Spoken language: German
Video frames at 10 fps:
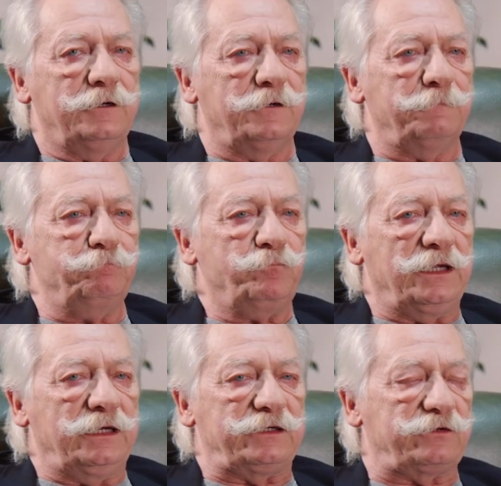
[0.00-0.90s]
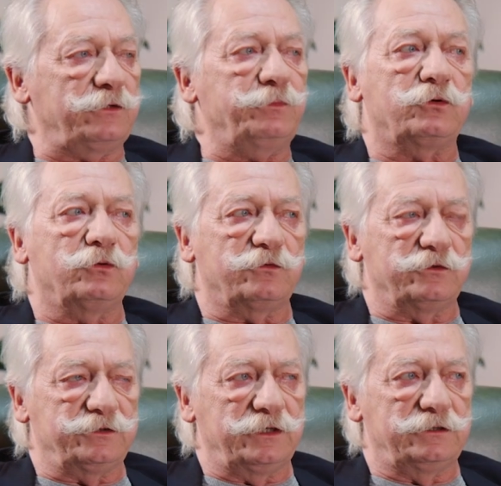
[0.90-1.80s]
Ähm, das hat mit
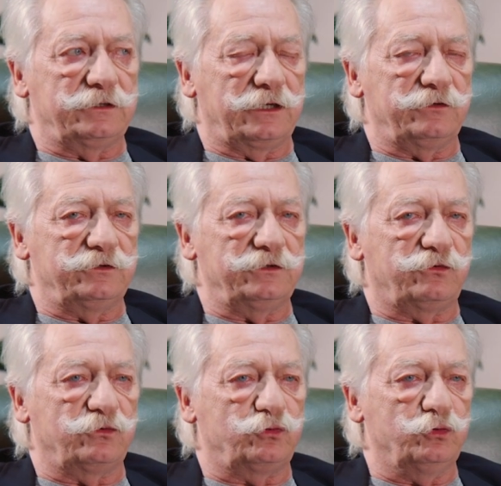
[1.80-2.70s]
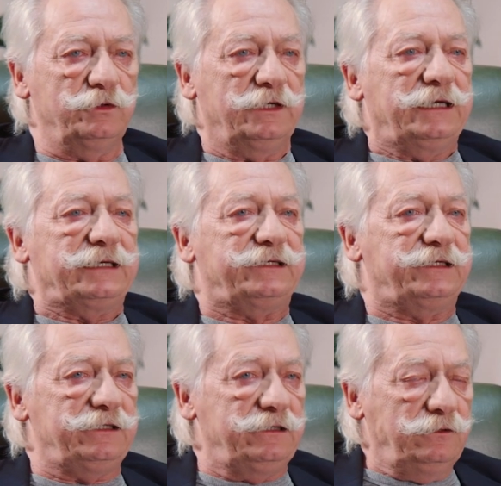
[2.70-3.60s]
künstlicher Intelligenz nichts zu tun.
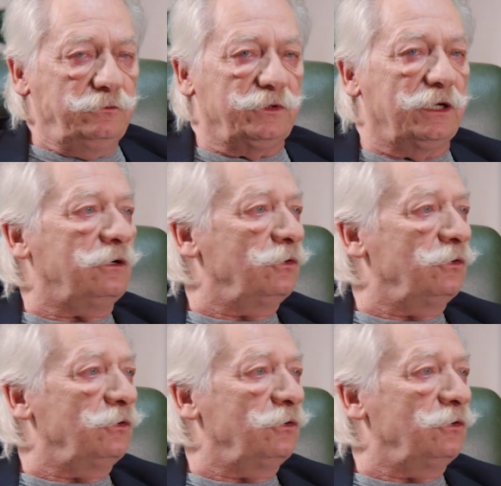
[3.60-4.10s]
Die, nach